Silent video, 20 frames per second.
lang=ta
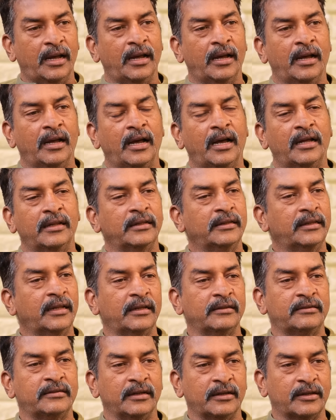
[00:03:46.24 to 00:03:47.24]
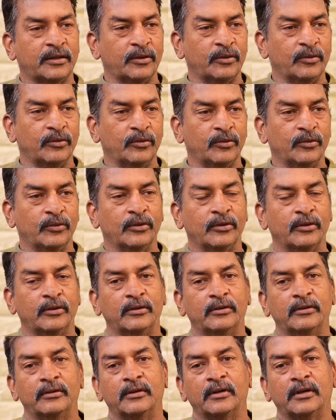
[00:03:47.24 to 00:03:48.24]
ஆ அதுதான் சக்கர வியூகம்
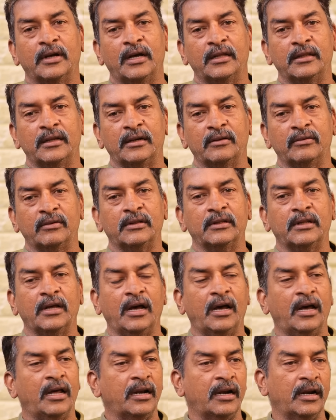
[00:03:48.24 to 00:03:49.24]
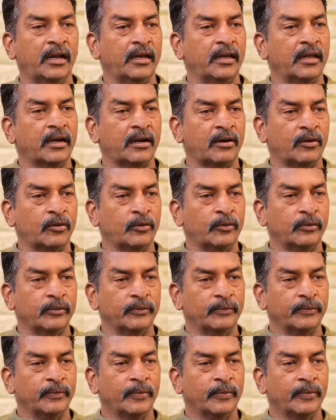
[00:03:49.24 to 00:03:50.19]
அதில் வந்து ஆறு லேயர் இருக்கும்